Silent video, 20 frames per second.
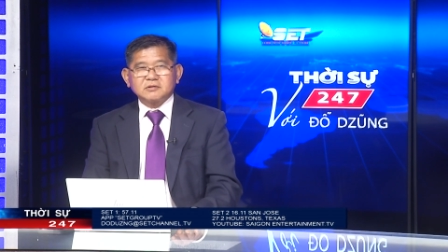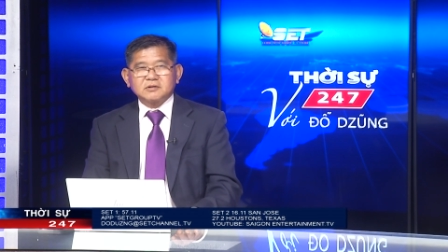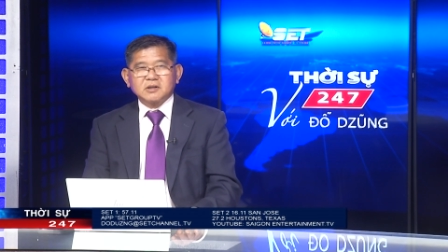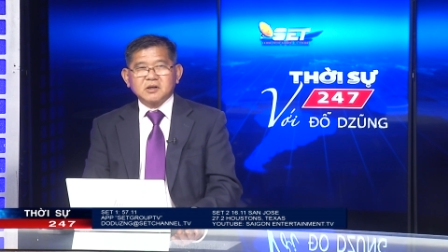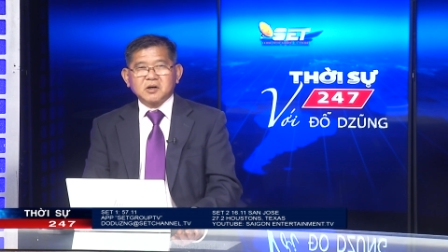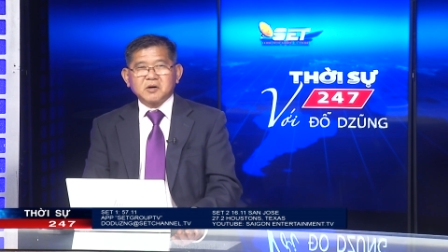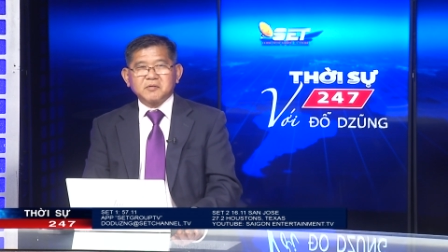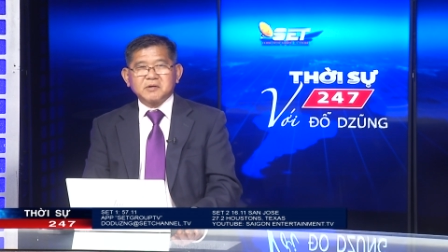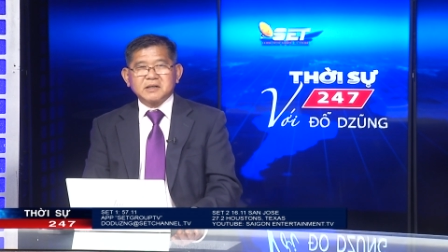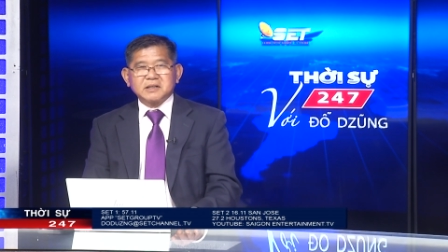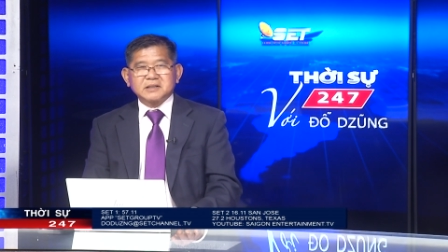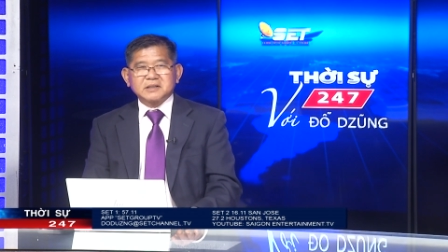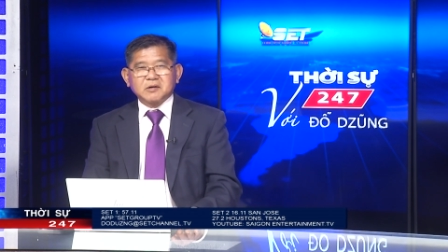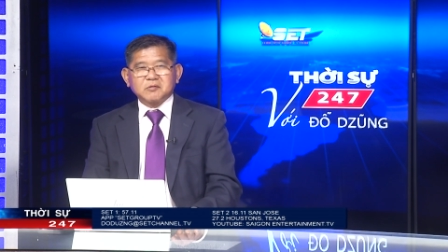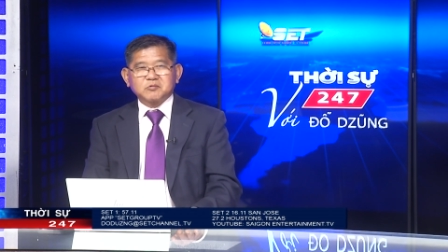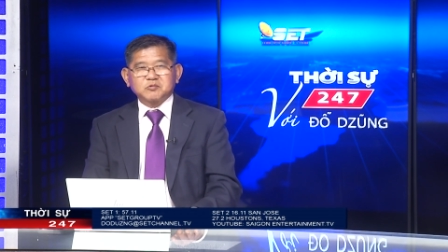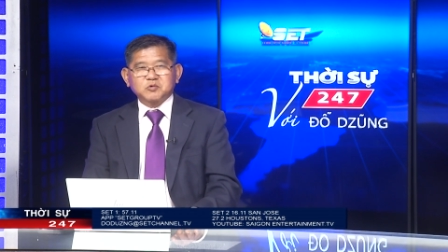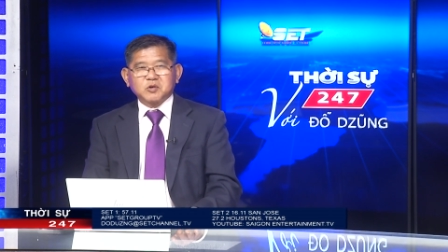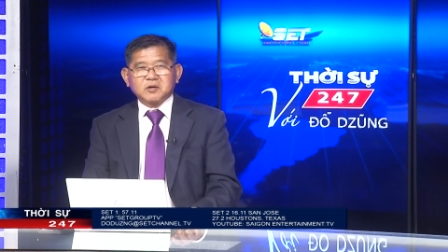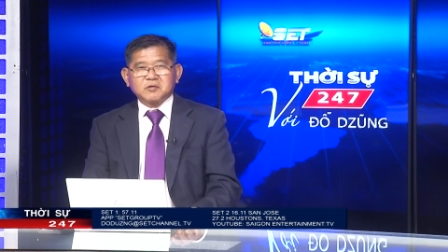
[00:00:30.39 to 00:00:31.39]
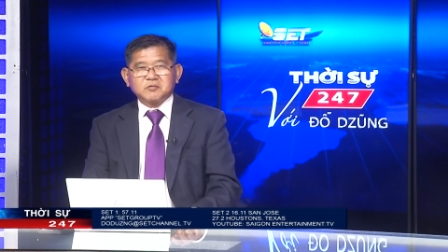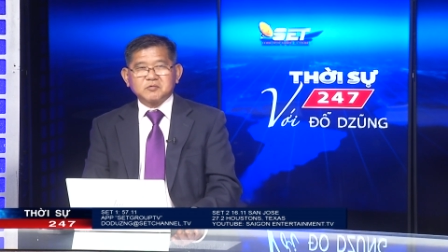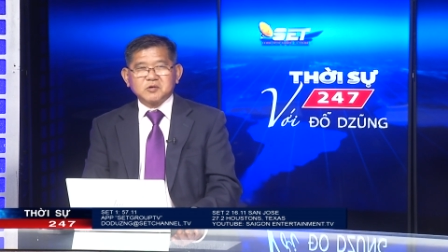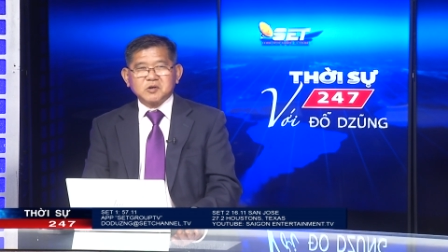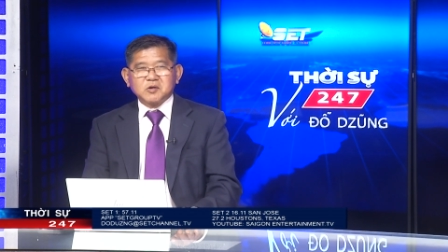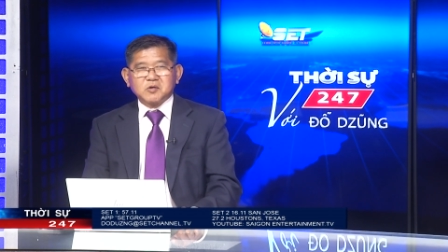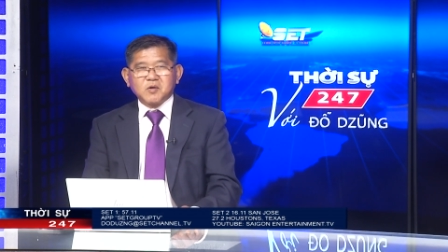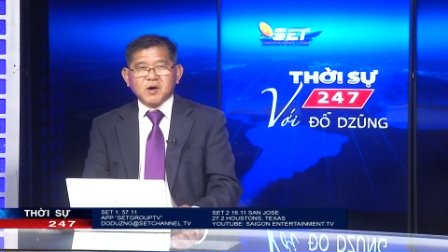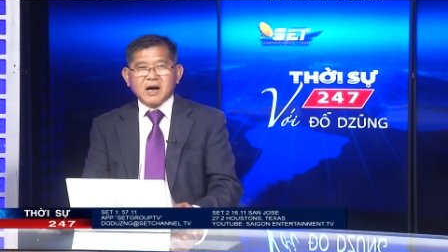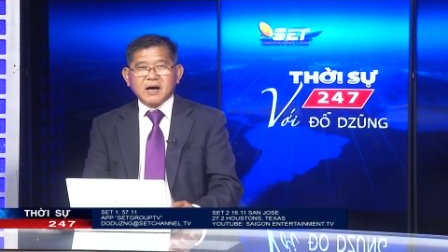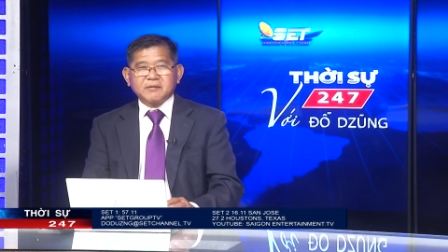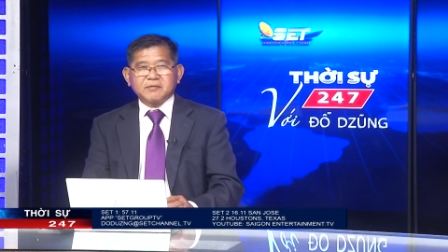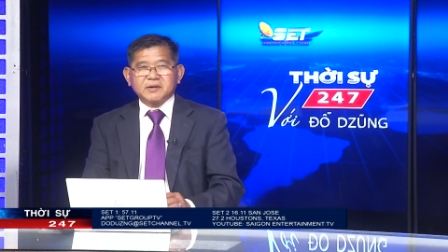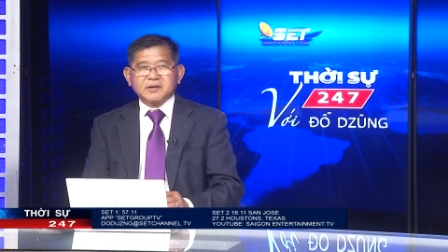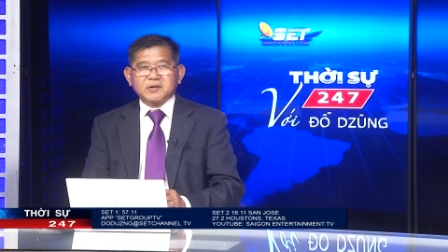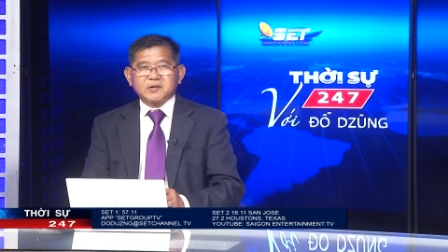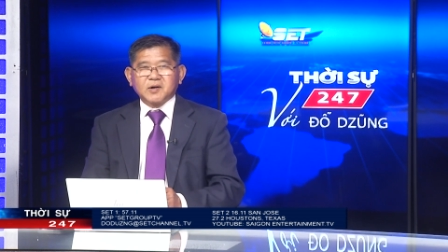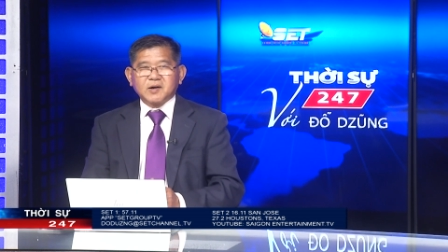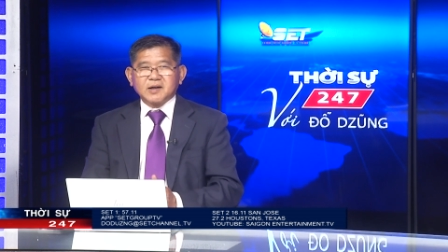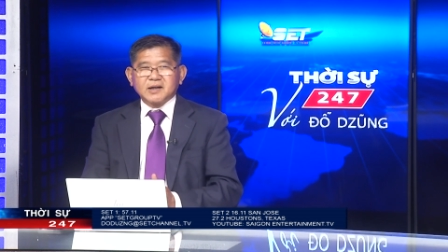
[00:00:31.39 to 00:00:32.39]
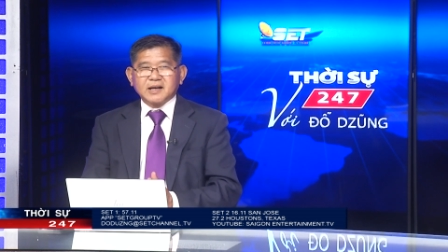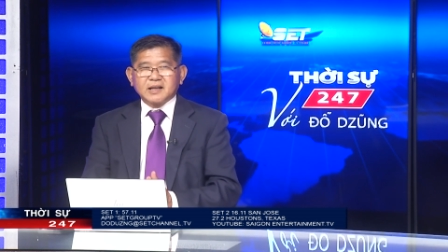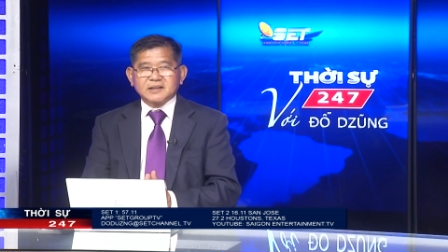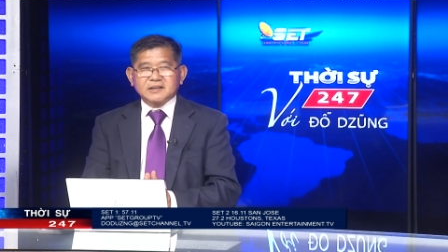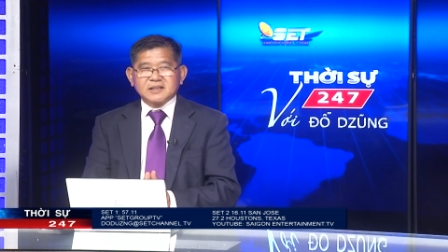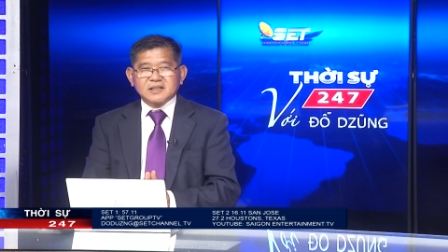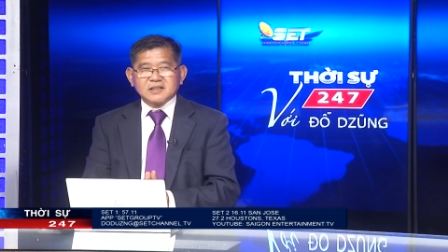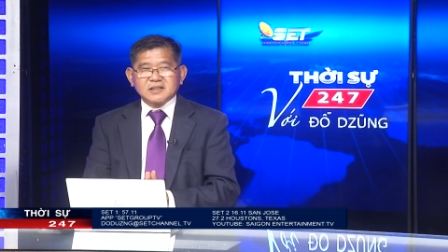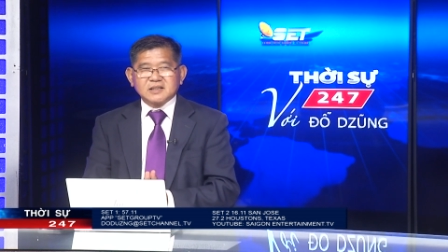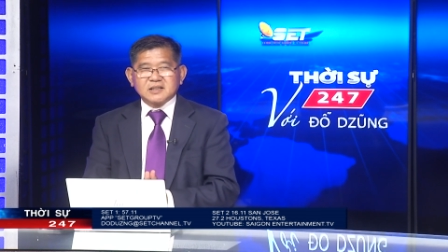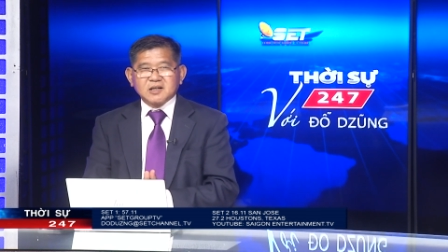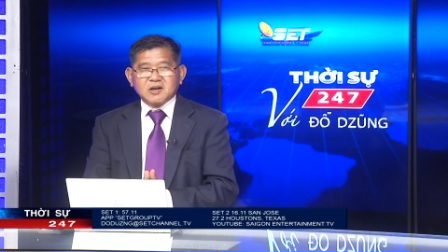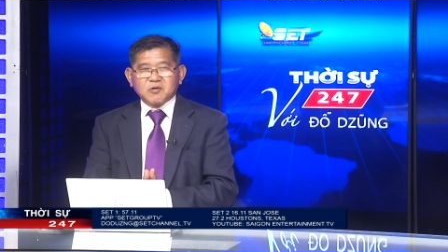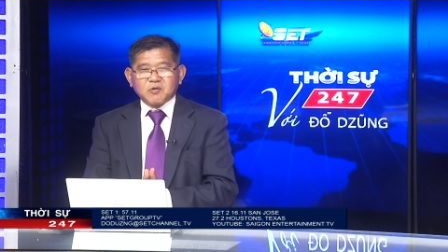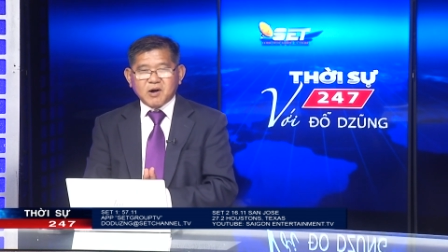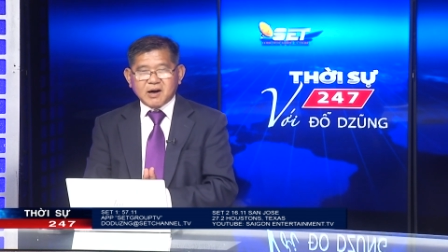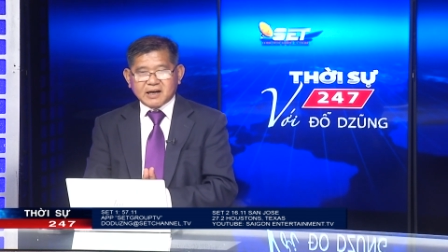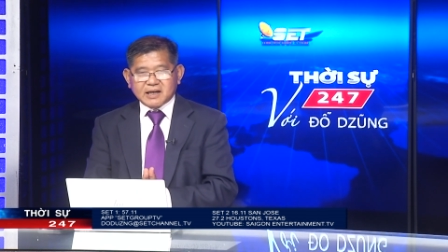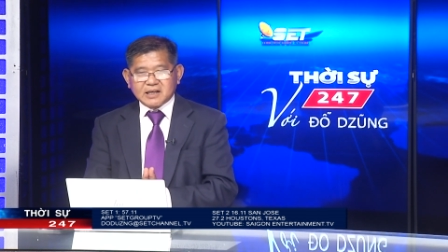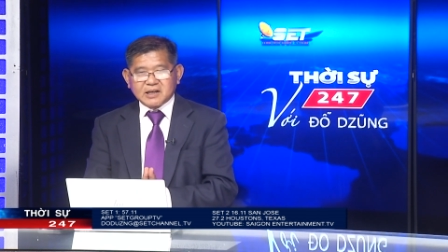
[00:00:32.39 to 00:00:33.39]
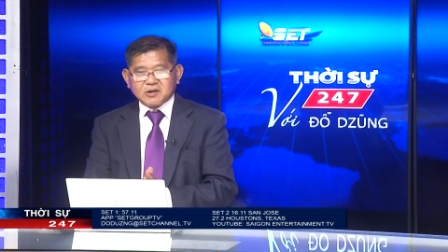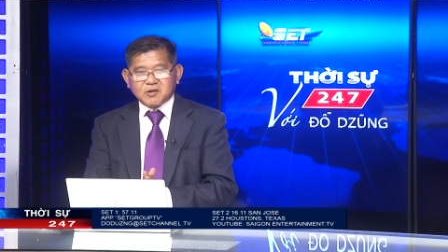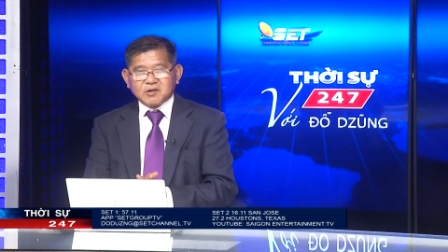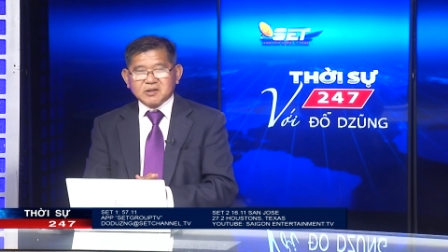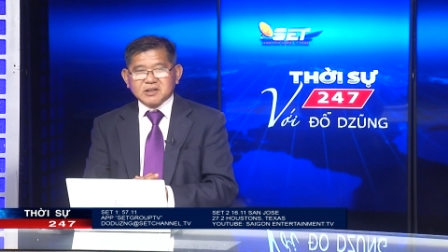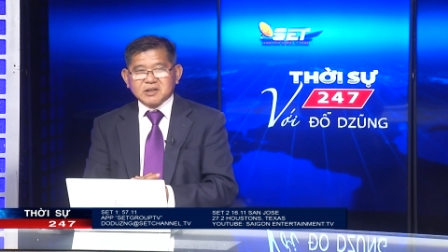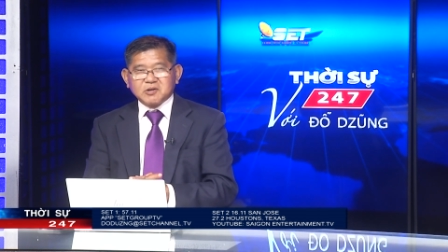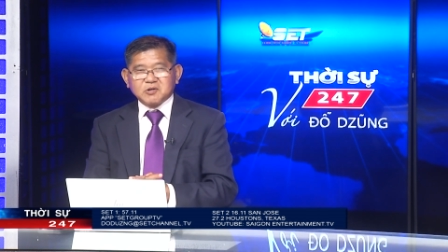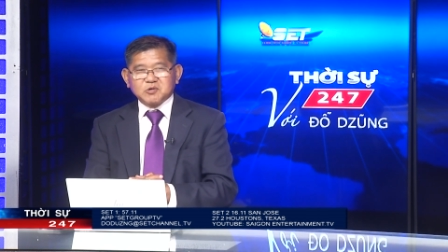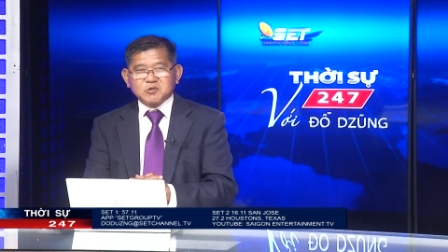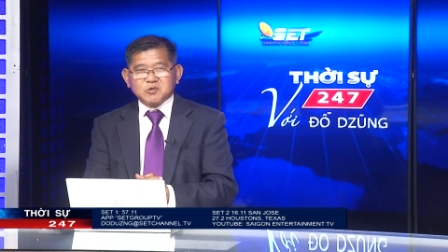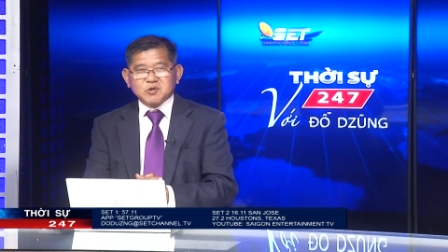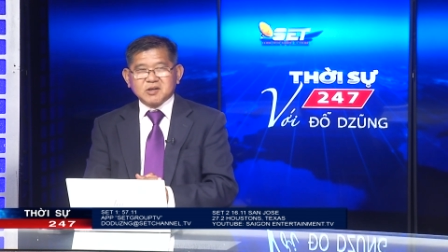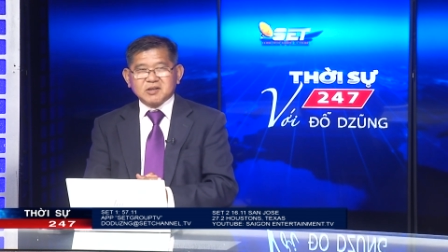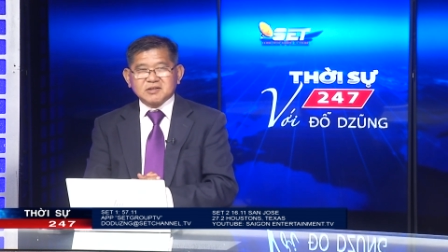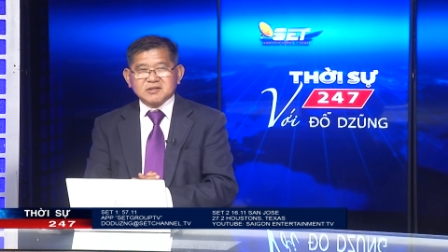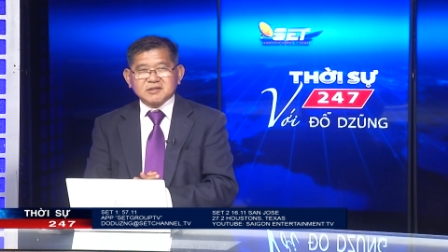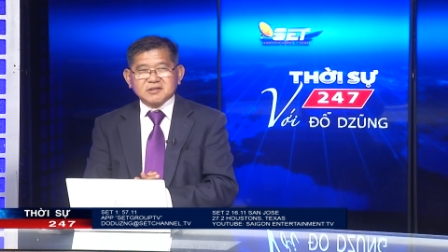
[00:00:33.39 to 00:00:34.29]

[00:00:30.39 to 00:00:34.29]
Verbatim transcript: Thưa quý vị, trong tuần vừa qua phải nói là chính trường Hoa Kỳ có nhiều chuyện